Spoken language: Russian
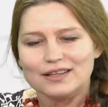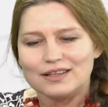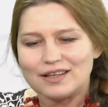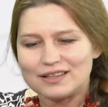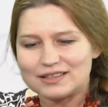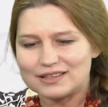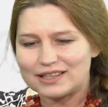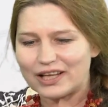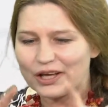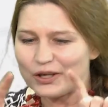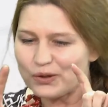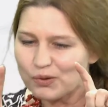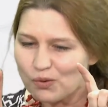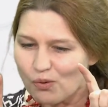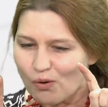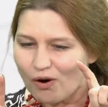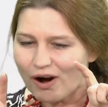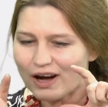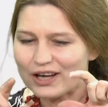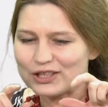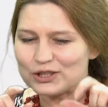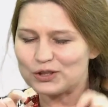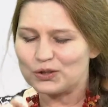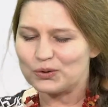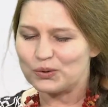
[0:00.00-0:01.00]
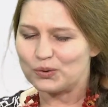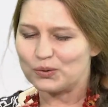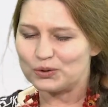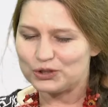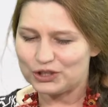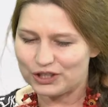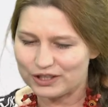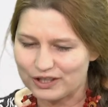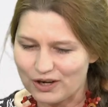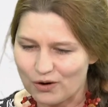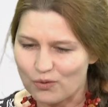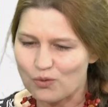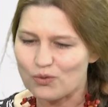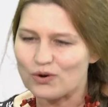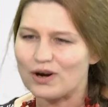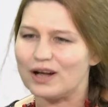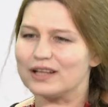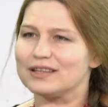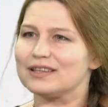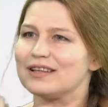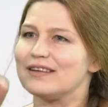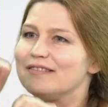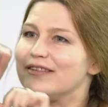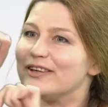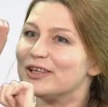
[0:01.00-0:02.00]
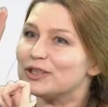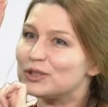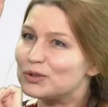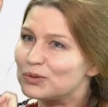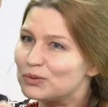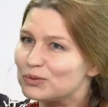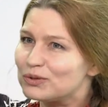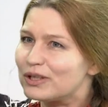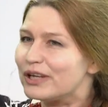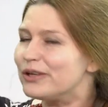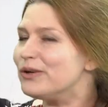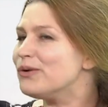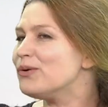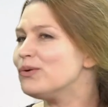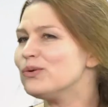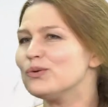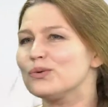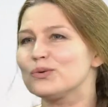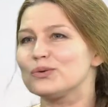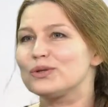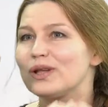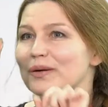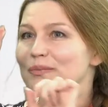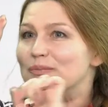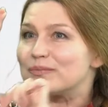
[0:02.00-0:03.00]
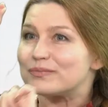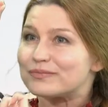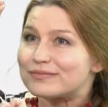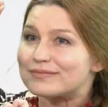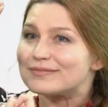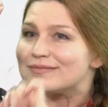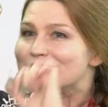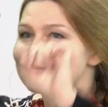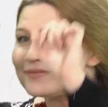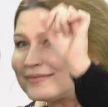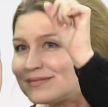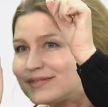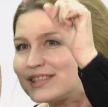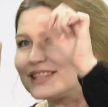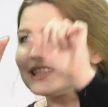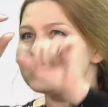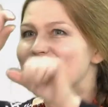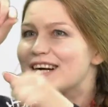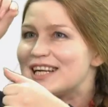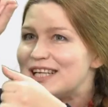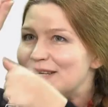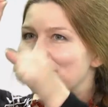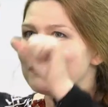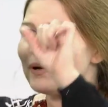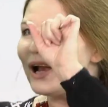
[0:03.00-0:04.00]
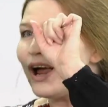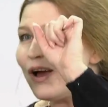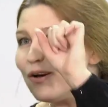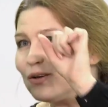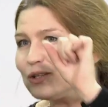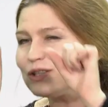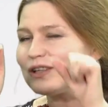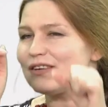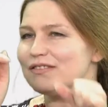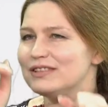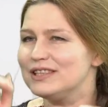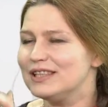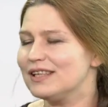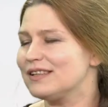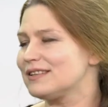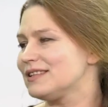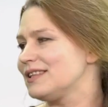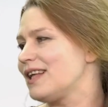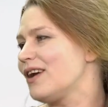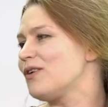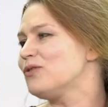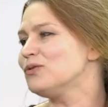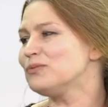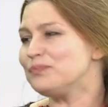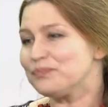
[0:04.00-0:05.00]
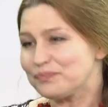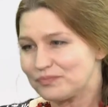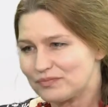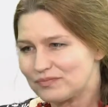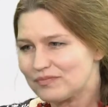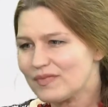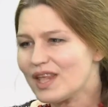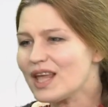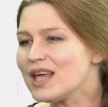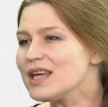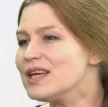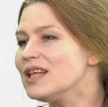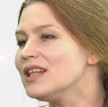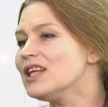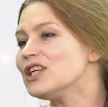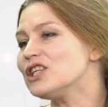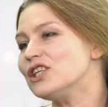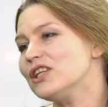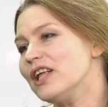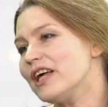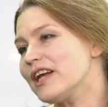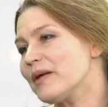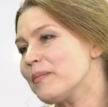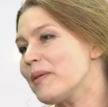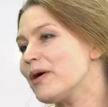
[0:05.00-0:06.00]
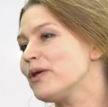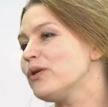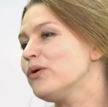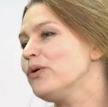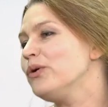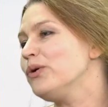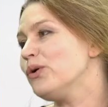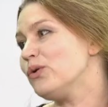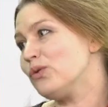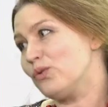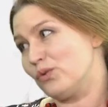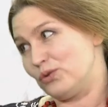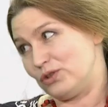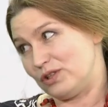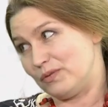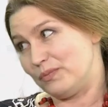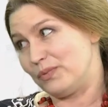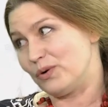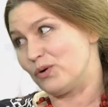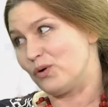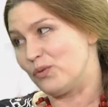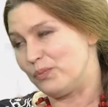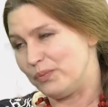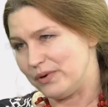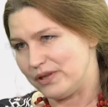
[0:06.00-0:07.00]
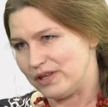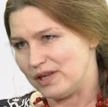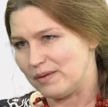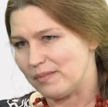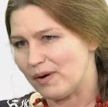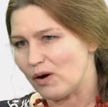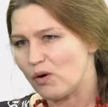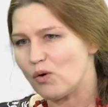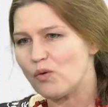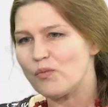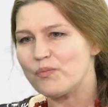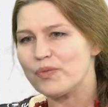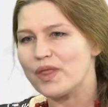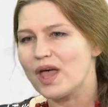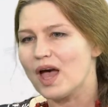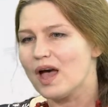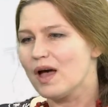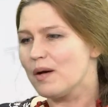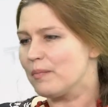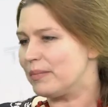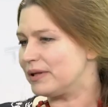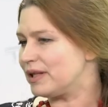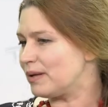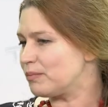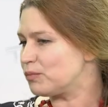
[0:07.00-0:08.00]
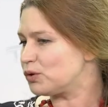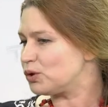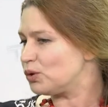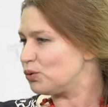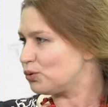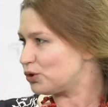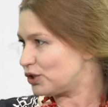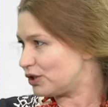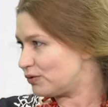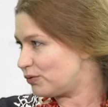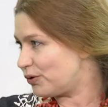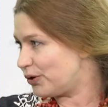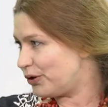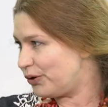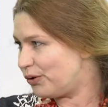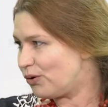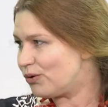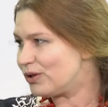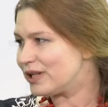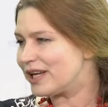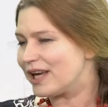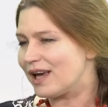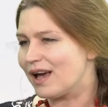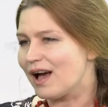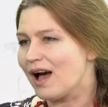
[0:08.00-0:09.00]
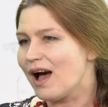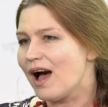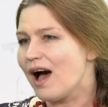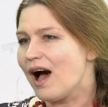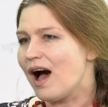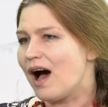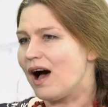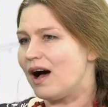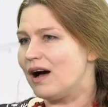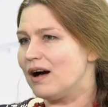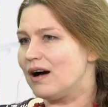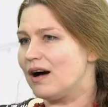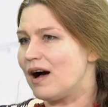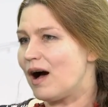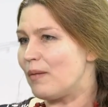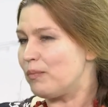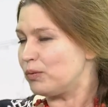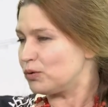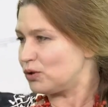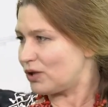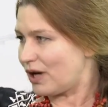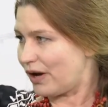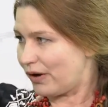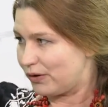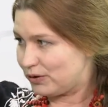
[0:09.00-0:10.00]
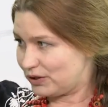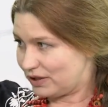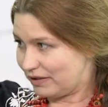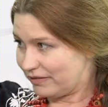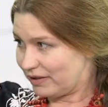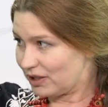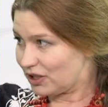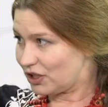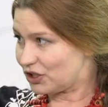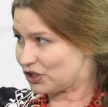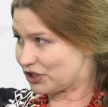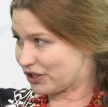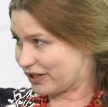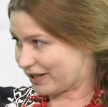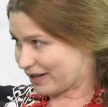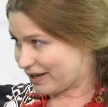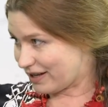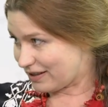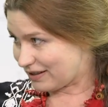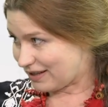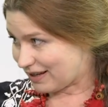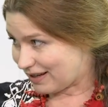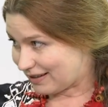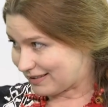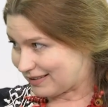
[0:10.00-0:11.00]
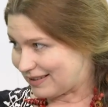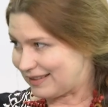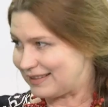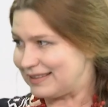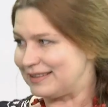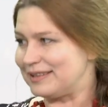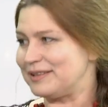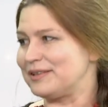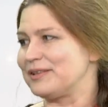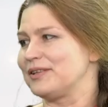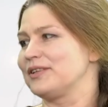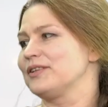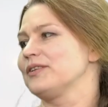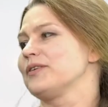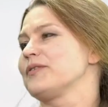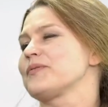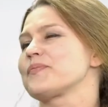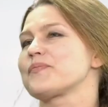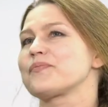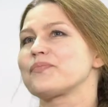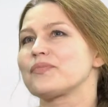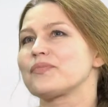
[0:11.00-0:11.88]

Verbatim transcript: достаю каждую очень аккуратно, вешаю на елку, там, закрепляю со всех сторон. Я даже нормальную елку себе купить не могу, потому что уже в елки а, опускаются веточки, когда она э,